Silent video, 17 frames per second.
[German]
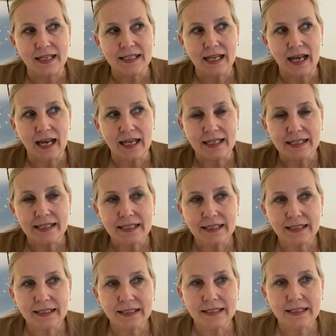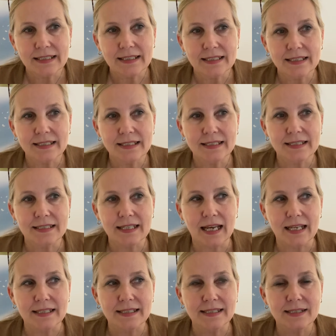anderen
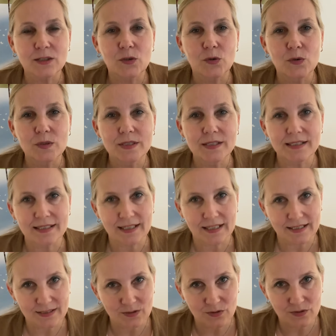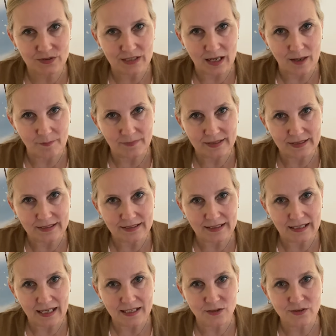Tanzkünstlern zusammen,
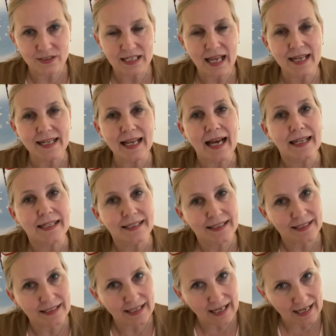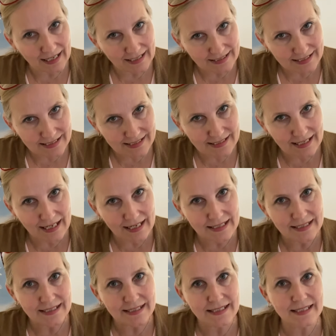also die eine andere Art des
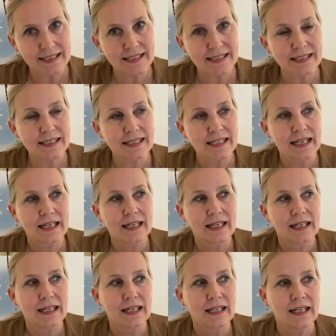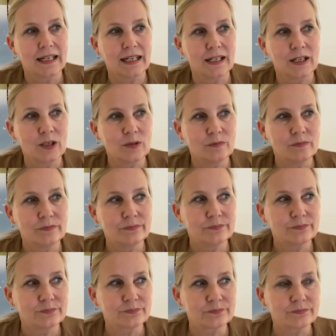Tanzes
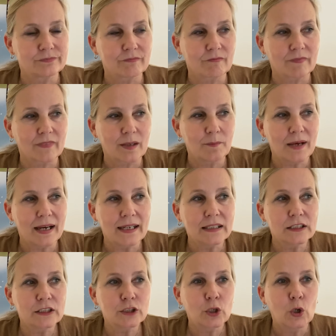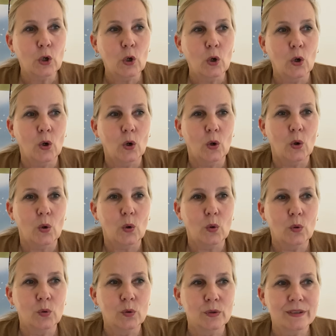ähm, machen
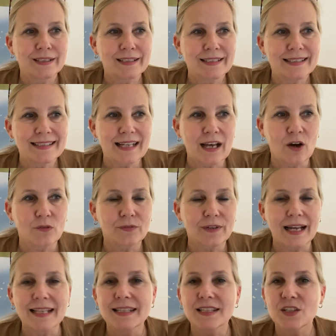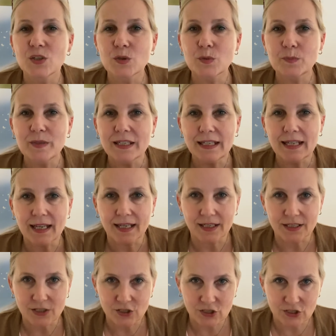und auf ganz
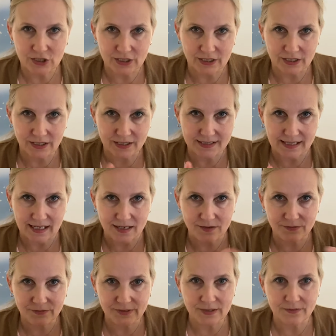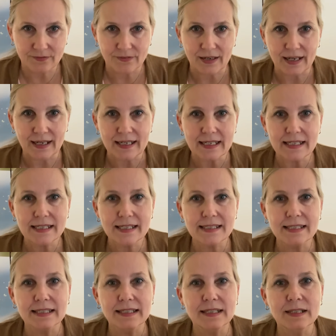spielerische, sanfte
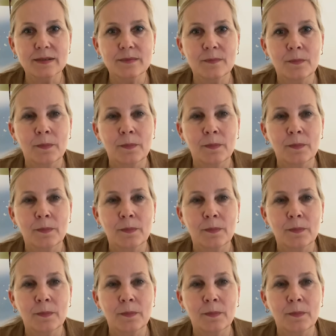Weise